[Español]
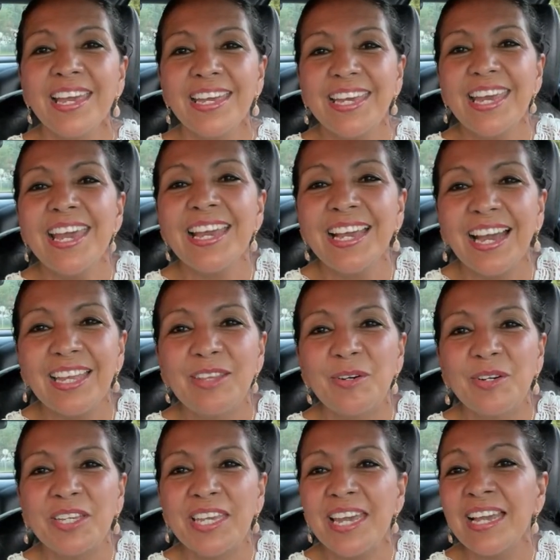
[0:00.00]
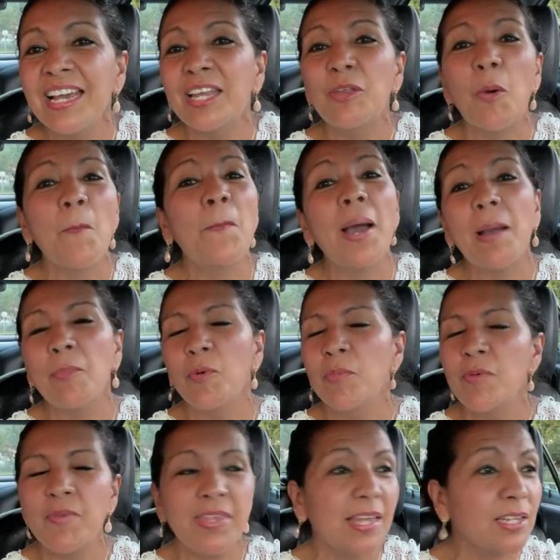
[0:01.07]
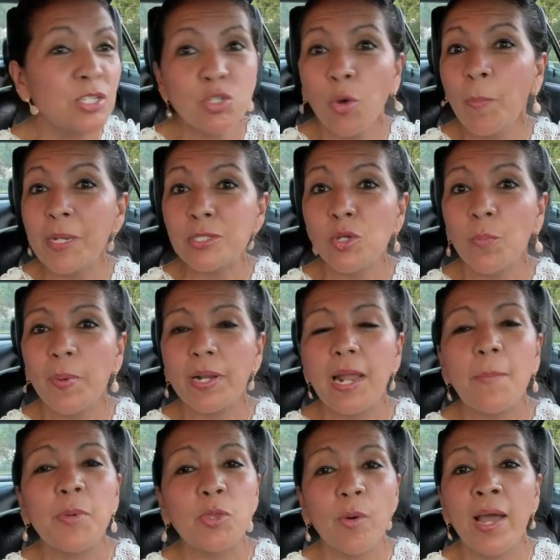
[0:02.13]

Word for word: ¿Quién ganó? ¿Quién ganó? Vamos, mi vida, súper, súper rápido.